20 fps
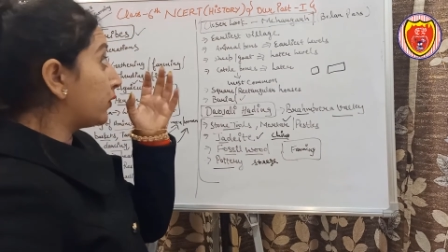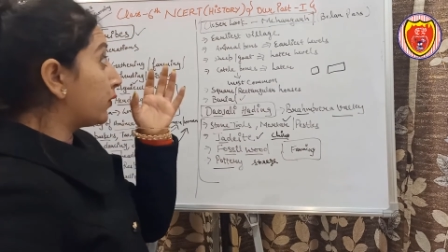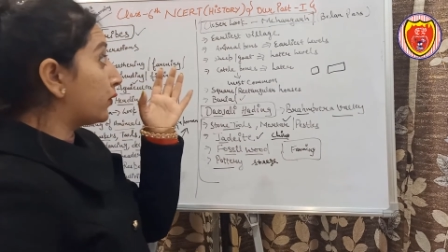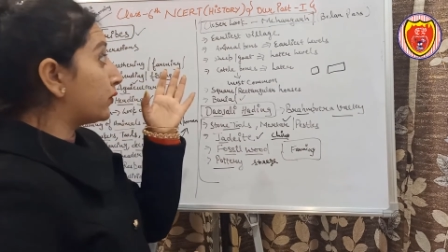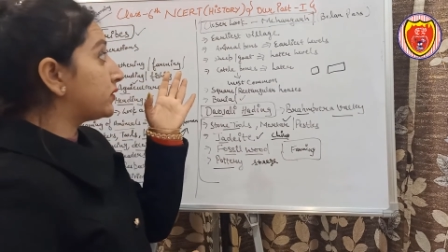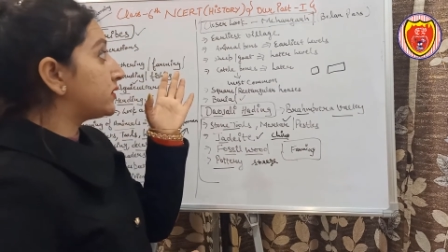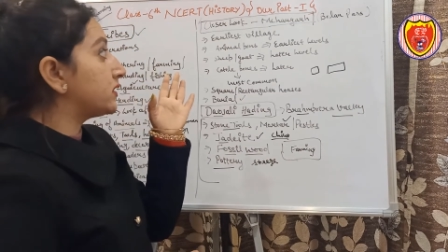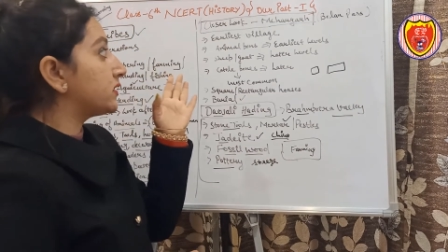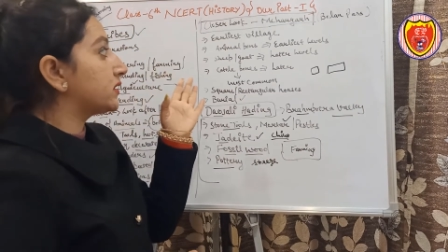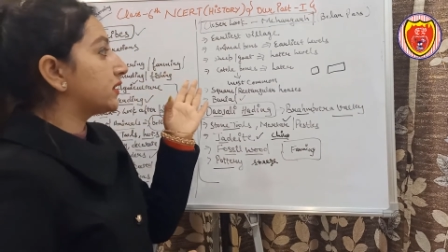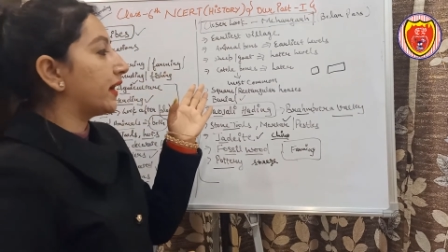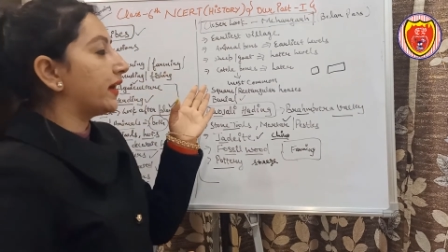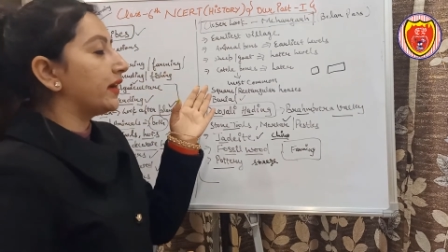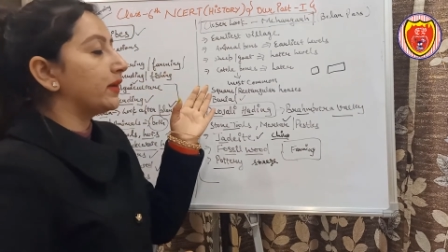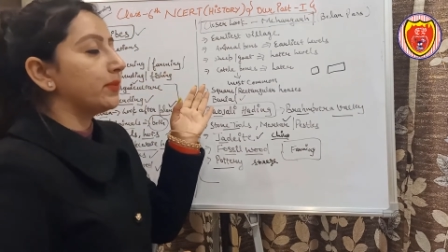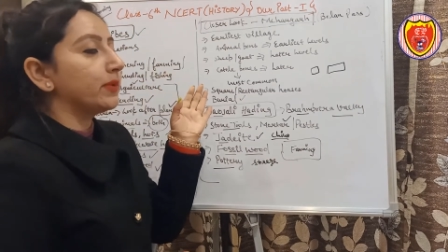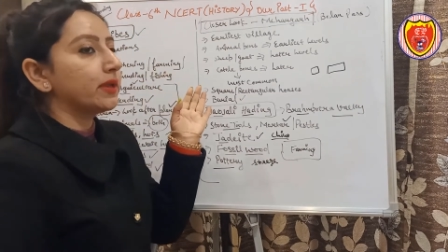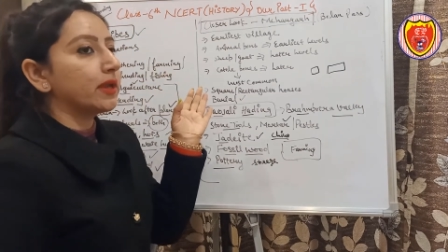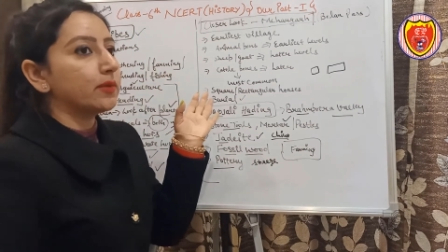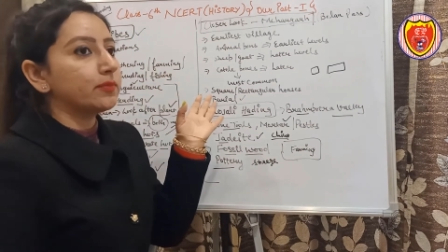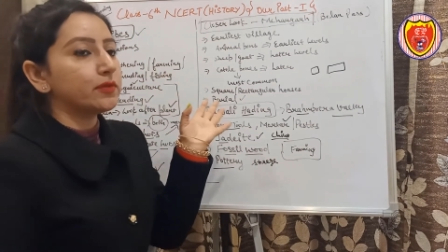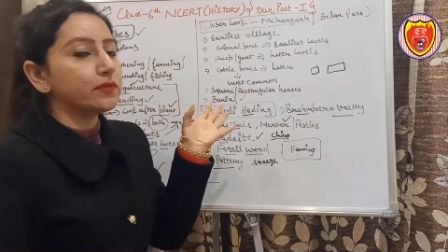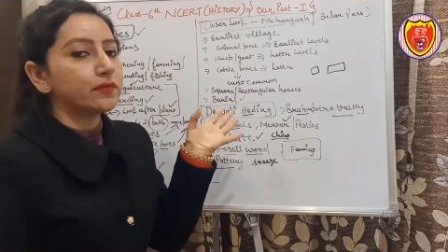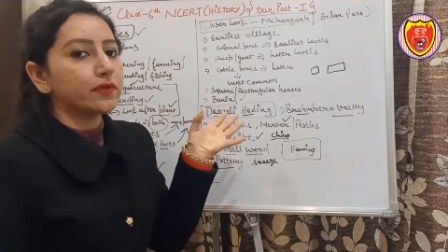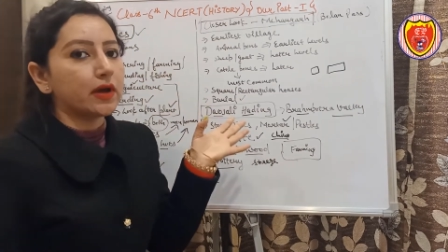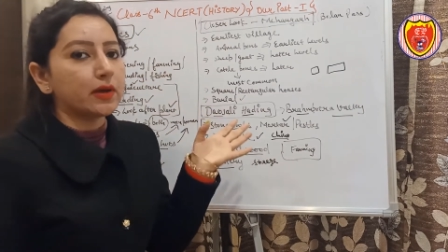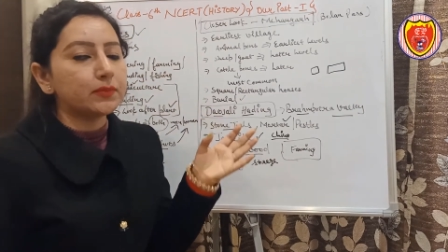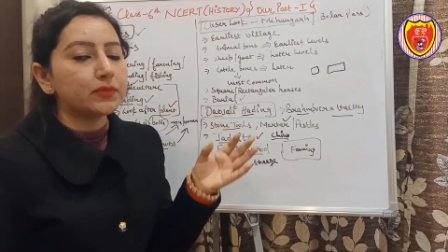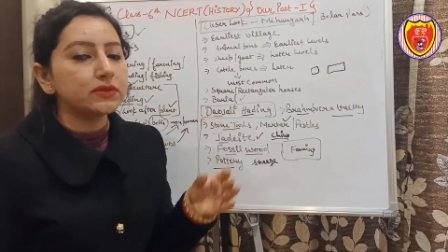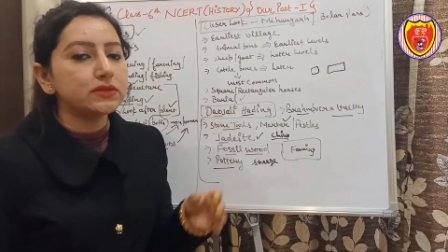कि कौन सी साइट में यहाँ पे
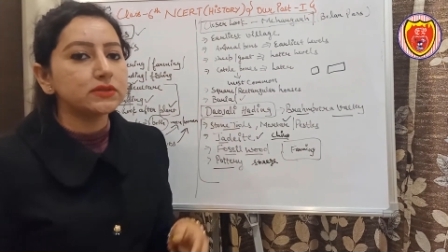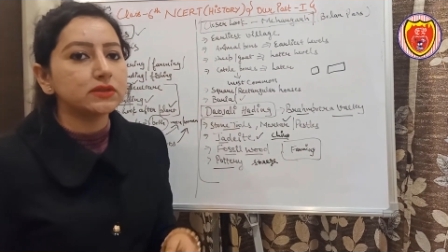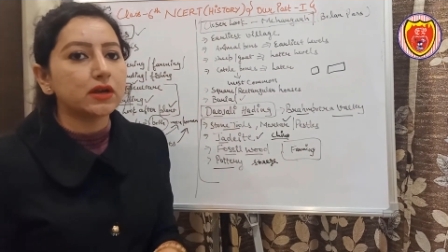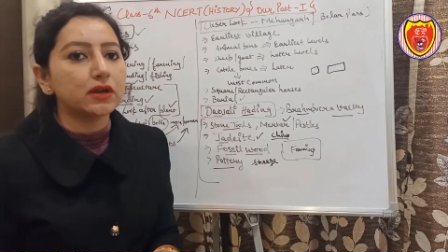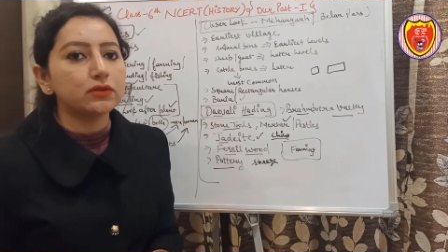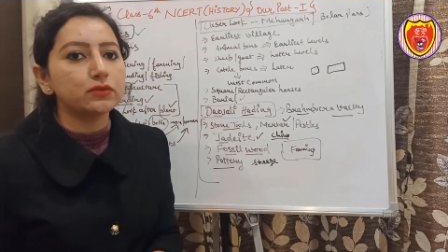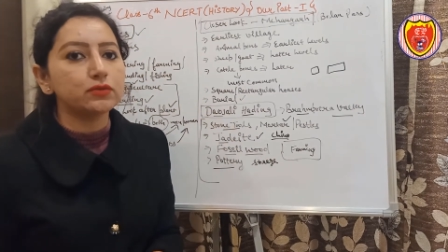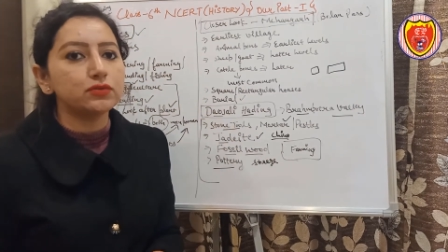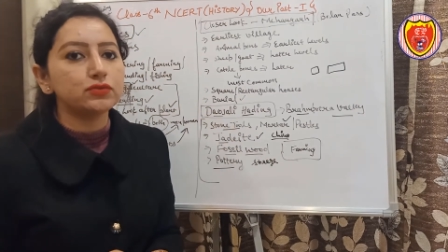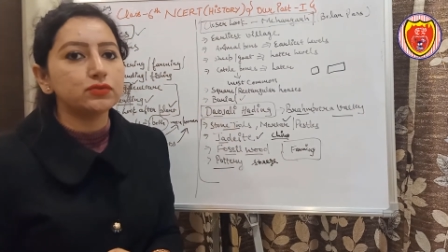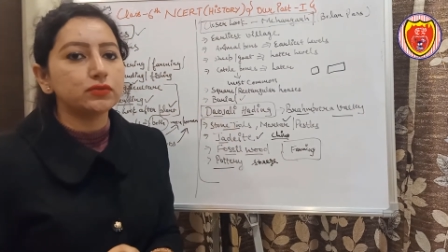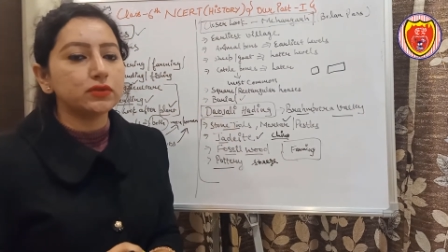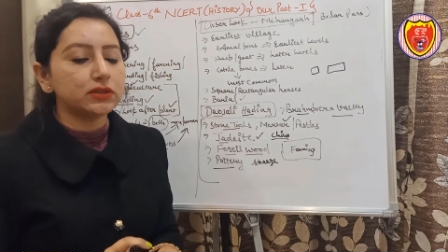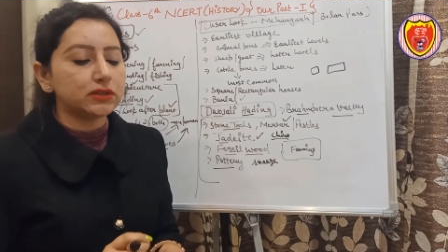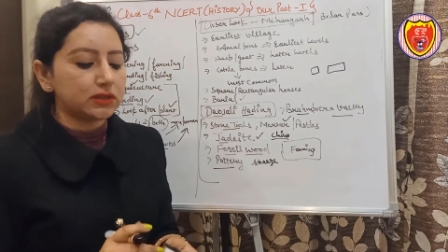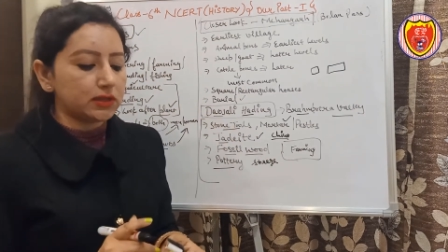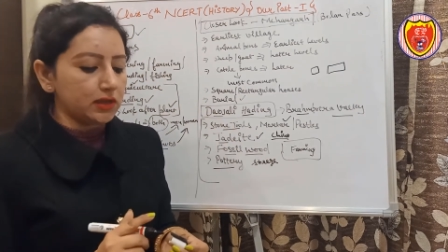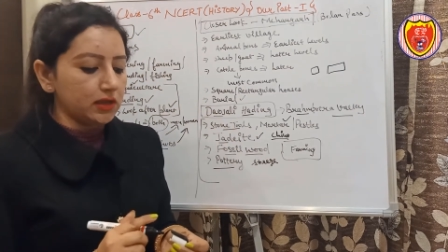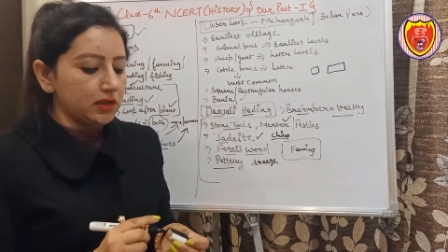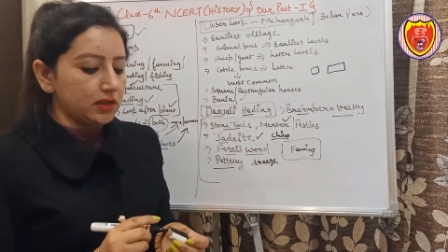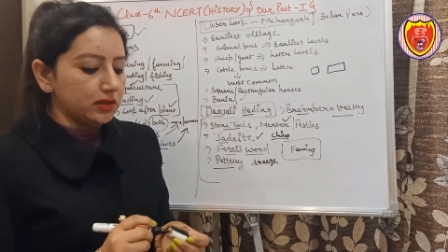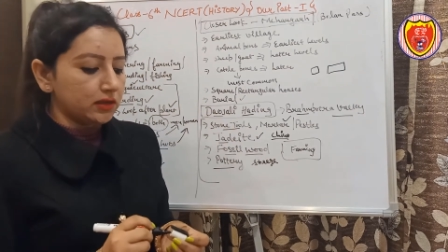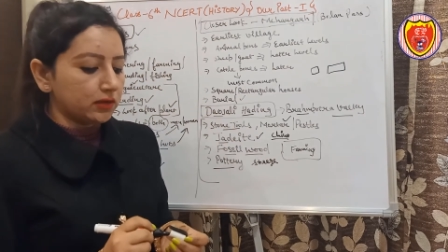फार्मिंग स्टार्ट हो चुकी थी